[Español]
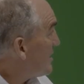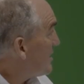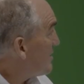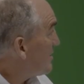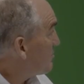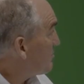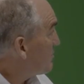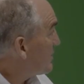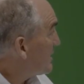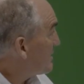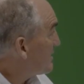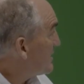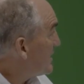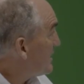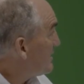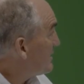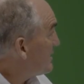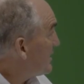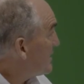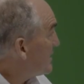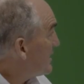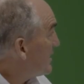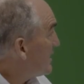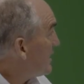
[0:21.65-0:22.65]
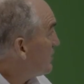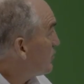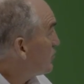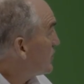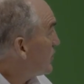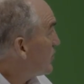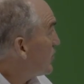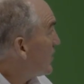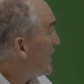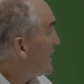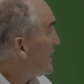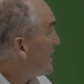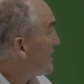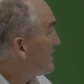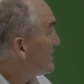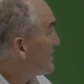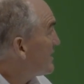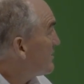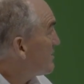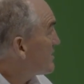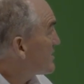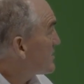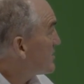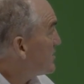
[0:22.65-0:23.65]
aparte de útil en la
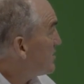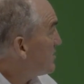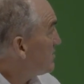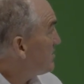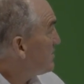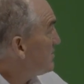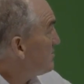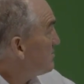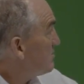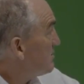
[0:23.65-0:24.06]
exploración del